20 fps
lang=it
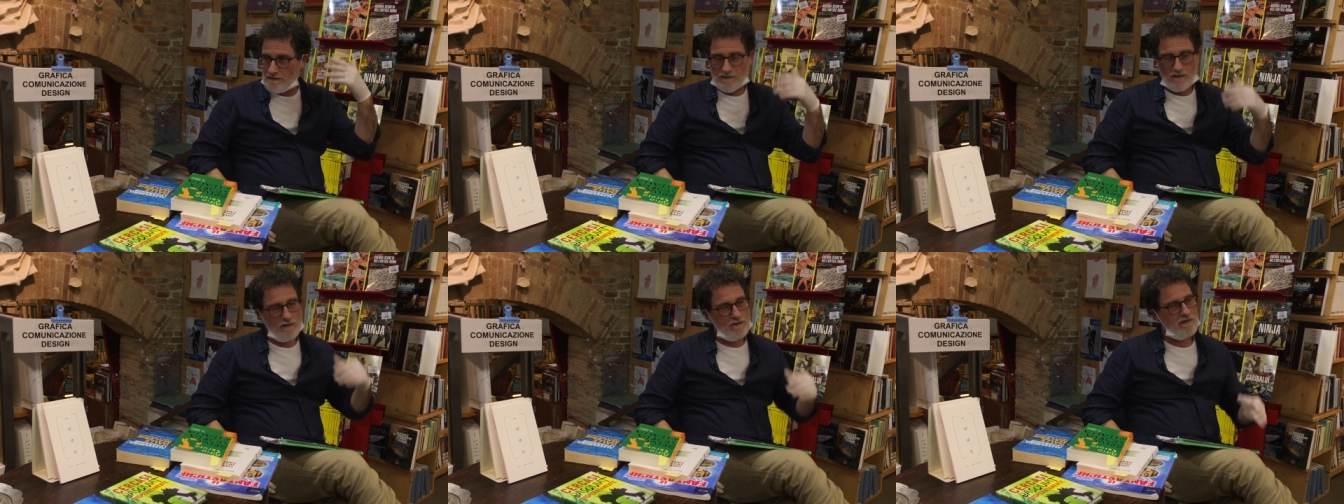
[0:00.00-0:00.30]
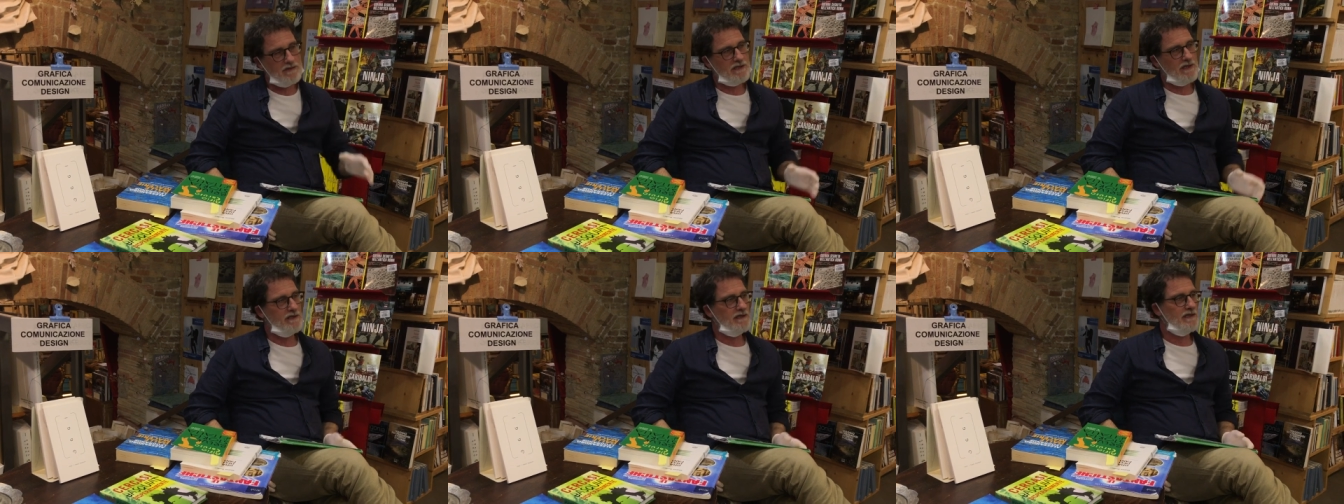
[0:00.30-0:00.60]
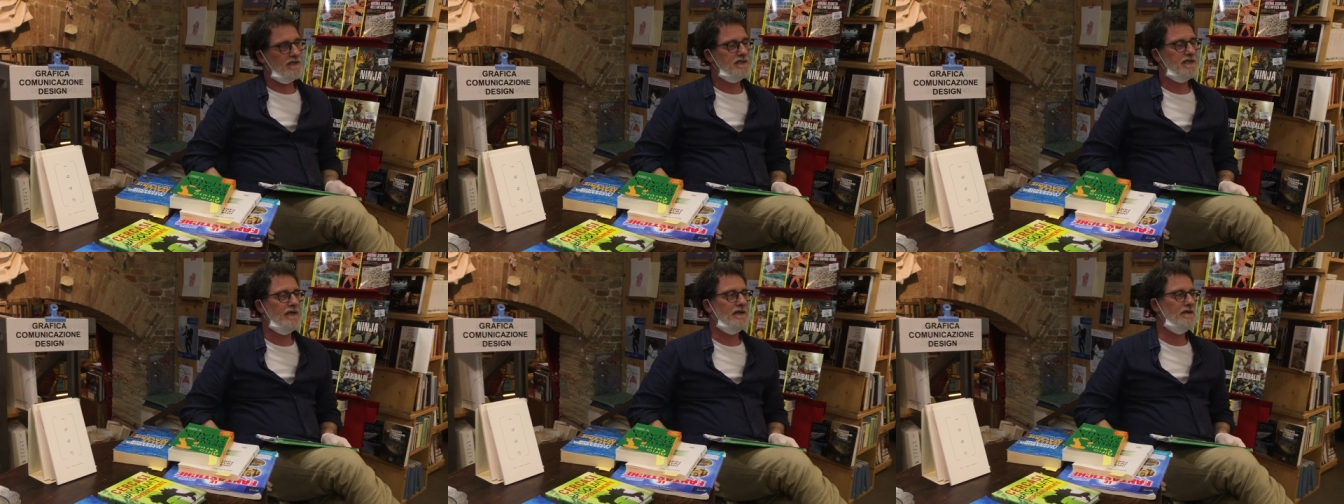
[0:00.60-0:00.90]
del
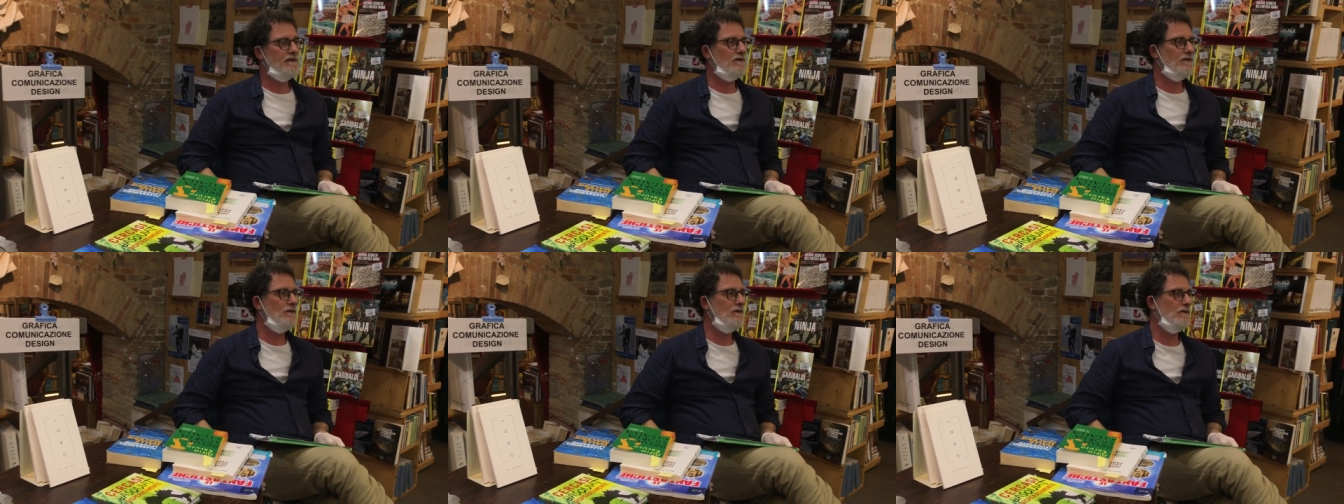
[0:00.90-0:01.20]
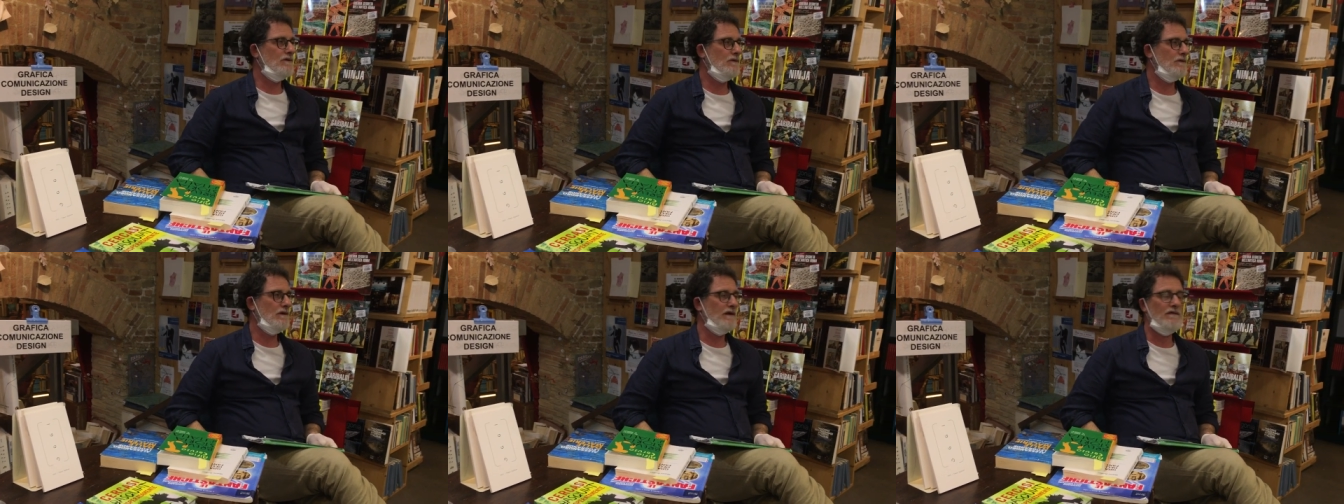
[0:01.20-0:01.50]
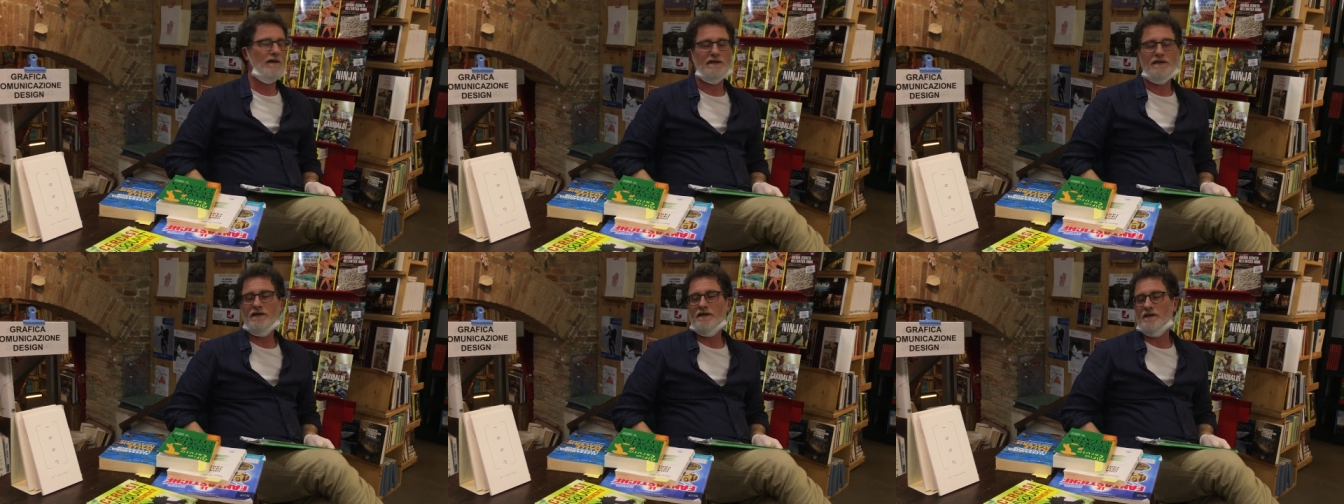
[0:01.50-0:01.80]
700
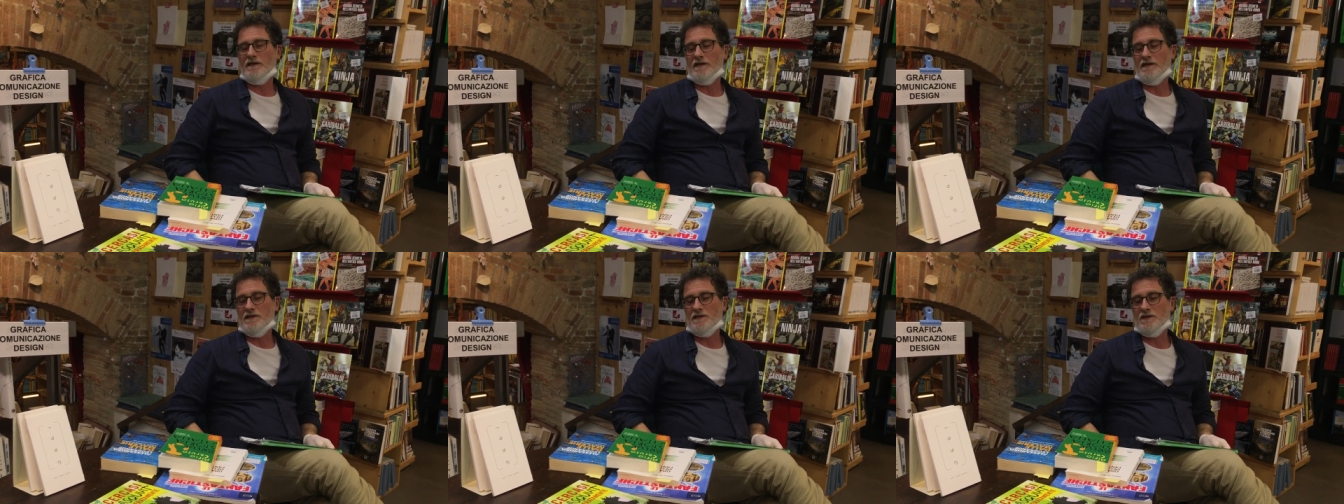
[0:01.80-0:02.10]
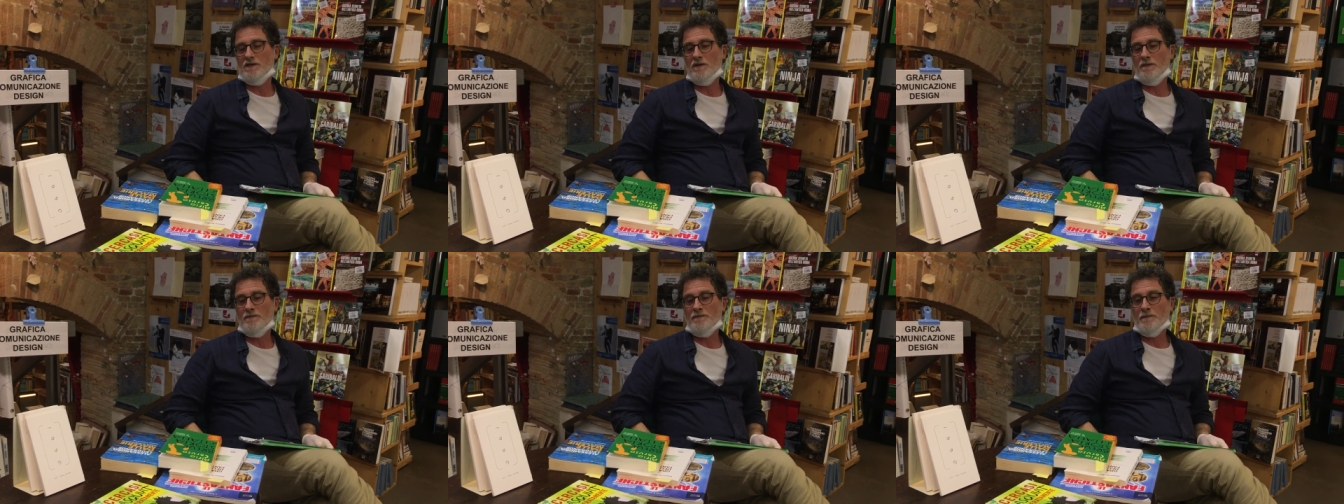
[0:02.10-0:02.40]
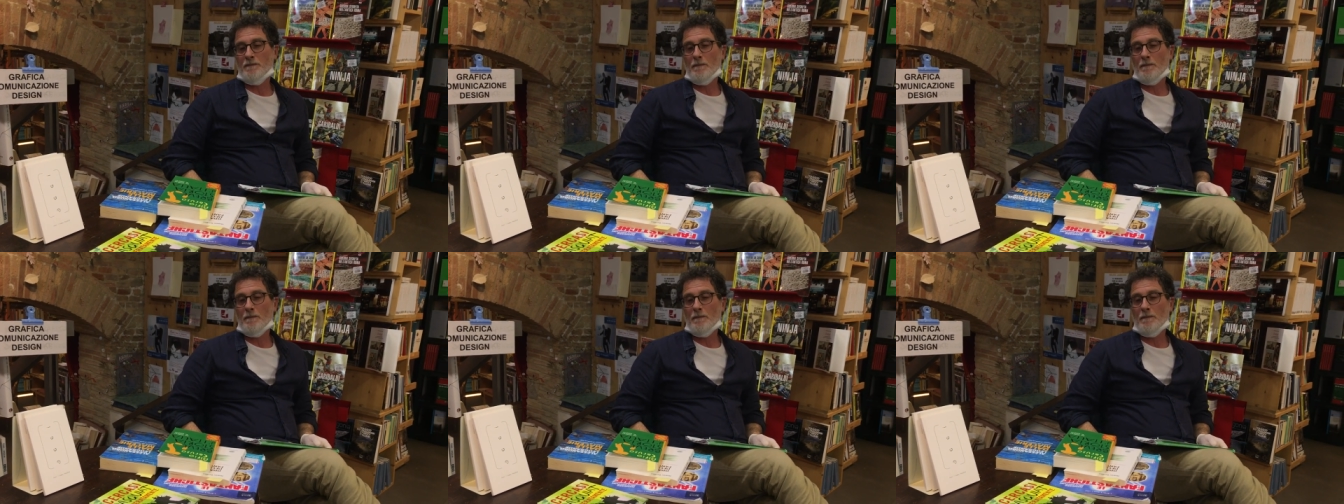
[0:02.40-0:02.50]
avanti Cristo,